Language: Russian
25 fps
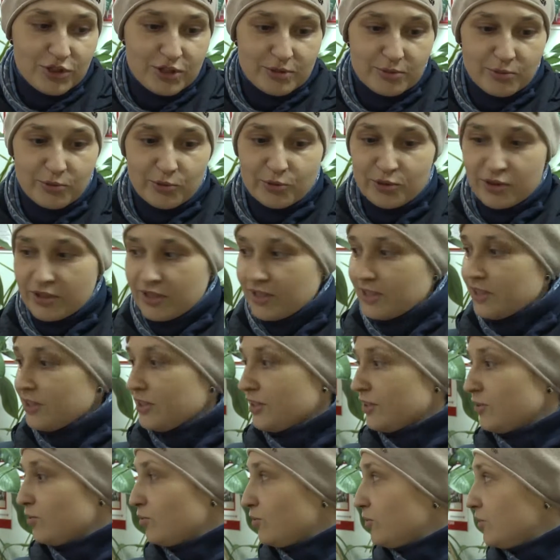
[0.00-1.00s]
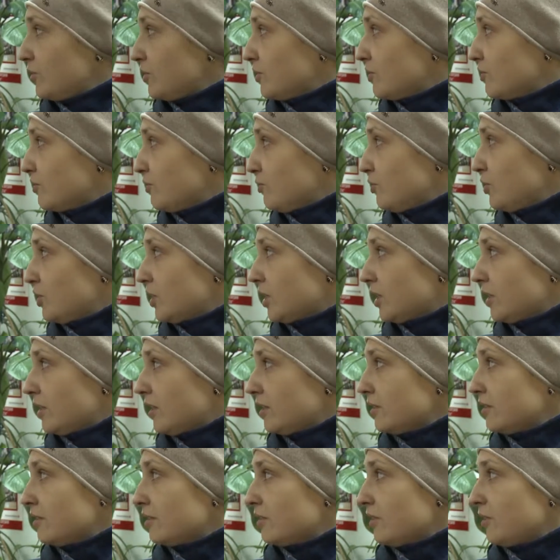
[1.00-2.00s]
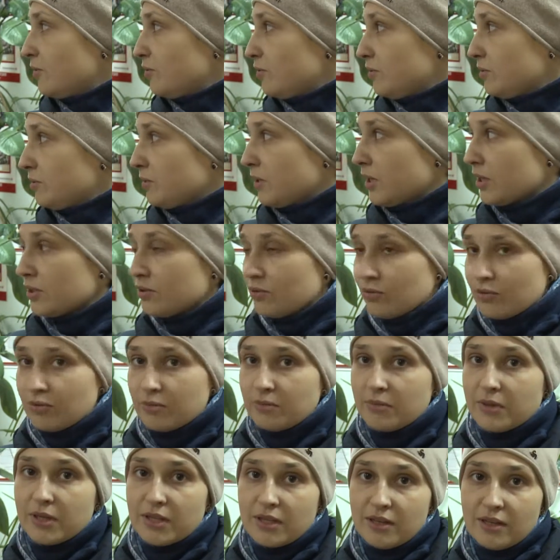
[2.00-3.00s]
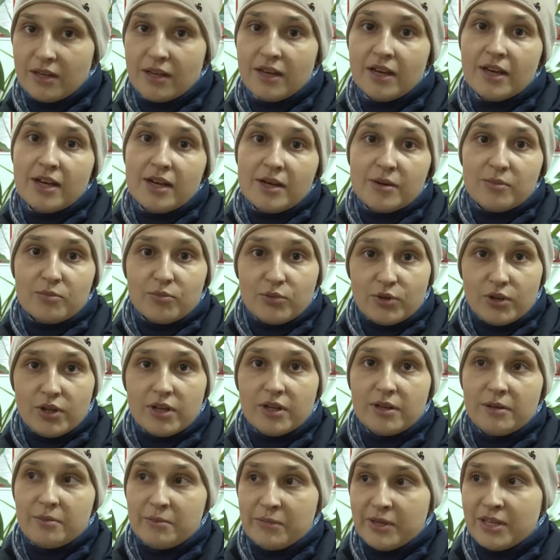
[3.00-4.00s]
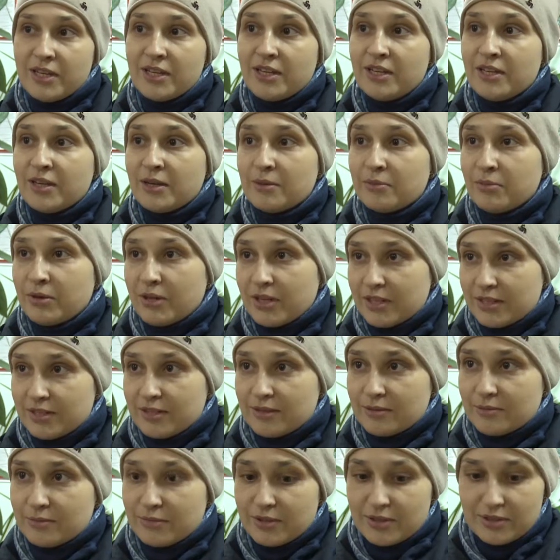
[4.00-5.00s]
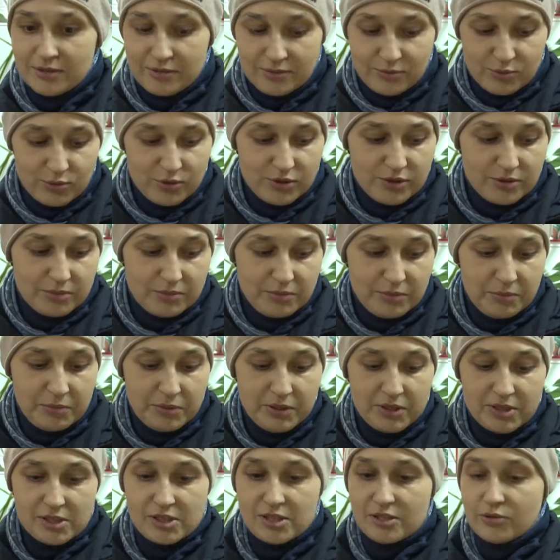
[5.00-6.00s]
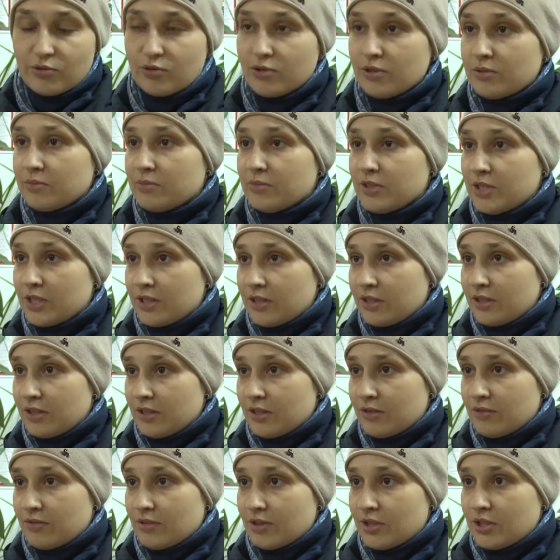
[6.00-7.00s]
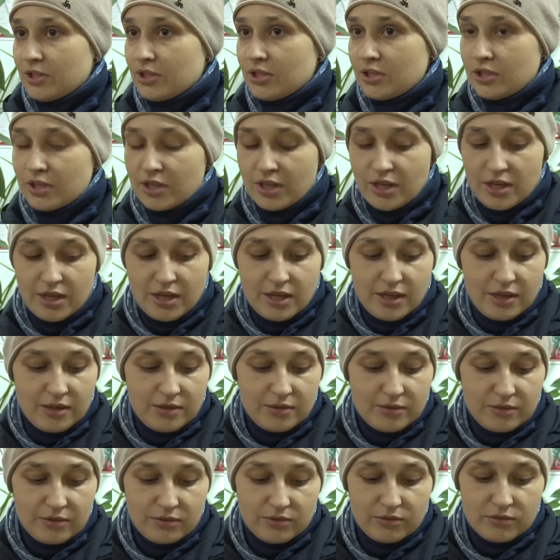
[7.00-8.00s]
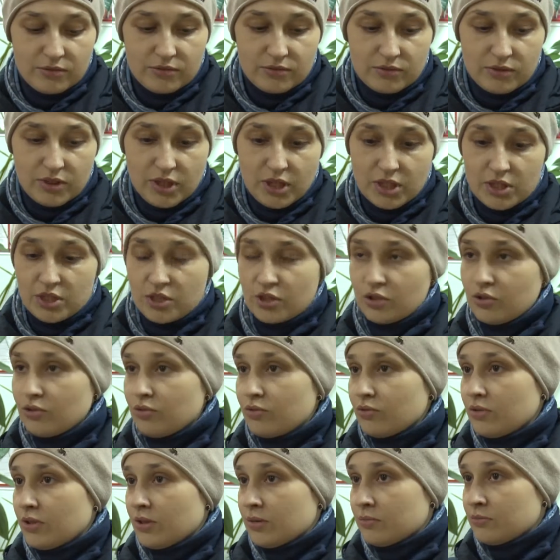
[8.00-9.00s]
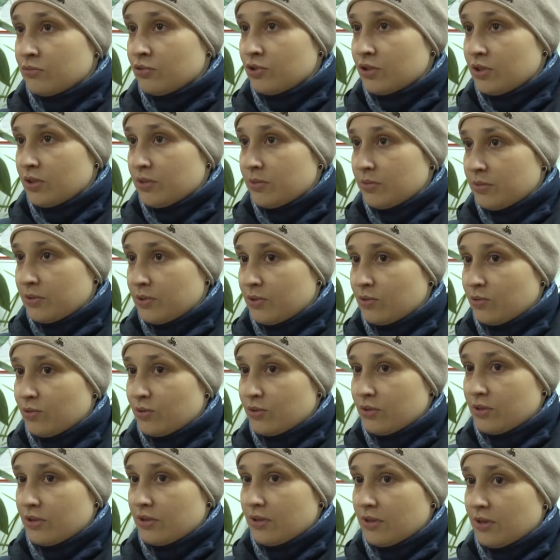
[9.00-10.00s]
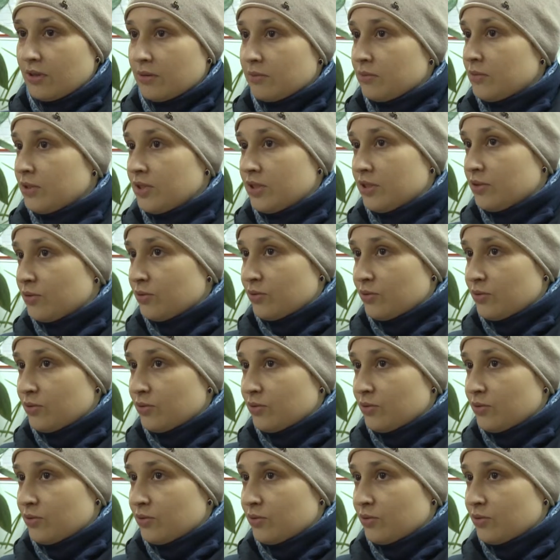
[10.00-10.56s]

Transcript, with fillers: чем год ты их не носишь, лучше отдать людям, которым они более-менее необходимы. Вот мы принесли 8 детские вещи, наше, что нам уже не подходит или мы не